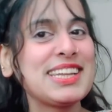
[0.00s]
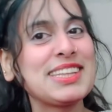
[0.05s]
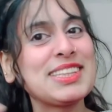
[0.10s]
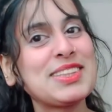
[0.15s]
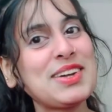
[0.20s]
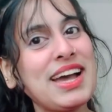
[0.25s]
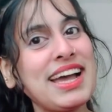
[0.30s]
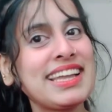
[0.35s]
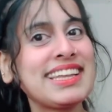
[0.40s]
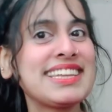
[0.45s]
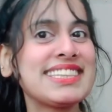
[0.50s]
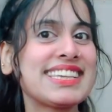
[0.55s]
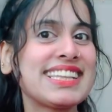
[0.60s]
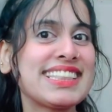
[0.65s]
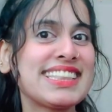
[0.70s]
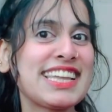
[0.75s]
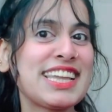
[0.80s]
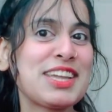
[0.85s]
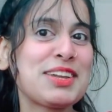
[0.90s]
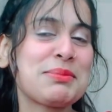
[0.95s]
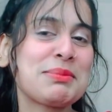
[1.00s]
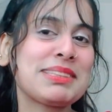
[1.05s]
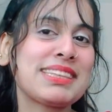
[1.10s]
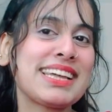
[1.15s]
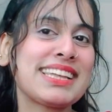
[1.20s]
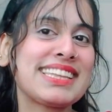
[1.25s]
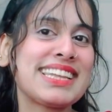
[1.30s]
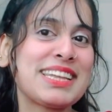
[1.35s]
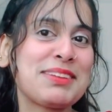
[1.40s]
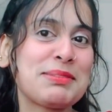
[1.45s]
तो आइए चलते हैं और
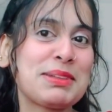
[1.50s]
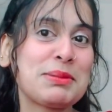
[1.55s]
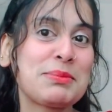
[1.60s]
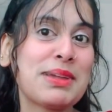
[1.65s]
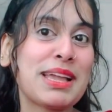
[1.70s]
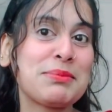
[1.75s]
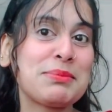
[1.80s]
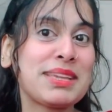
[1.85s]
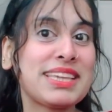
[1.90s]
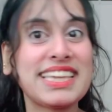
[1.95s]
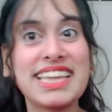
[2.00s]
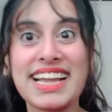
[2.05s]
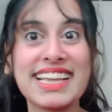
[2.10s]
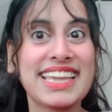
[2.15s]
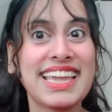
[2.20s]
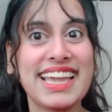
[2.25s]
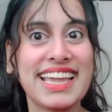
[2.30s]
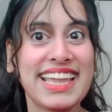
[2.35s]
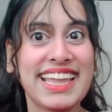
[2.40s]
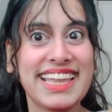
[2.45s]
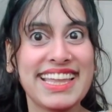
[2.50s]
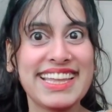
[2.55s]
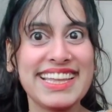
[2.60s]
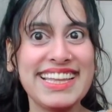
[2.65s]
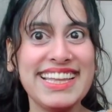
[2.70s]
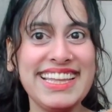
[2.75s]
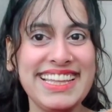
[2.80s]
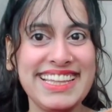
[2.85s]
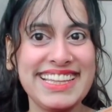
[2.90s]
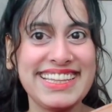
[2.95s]
बताते हैं मेरे बैग में क्या क्या है
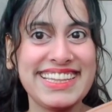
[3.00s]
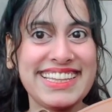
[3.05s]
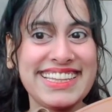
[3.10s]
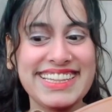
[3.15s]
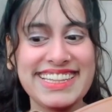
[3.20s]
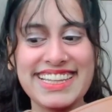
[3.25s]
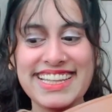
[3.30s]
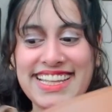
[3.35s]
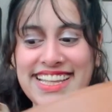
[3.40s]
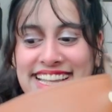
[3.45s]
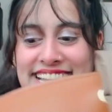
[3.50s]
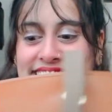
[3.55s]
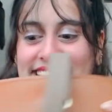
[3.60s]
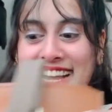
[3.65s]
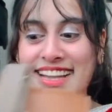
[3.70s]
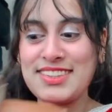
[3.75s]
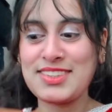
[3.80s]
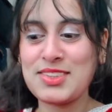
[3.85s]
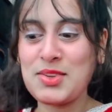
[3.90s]
लेट्स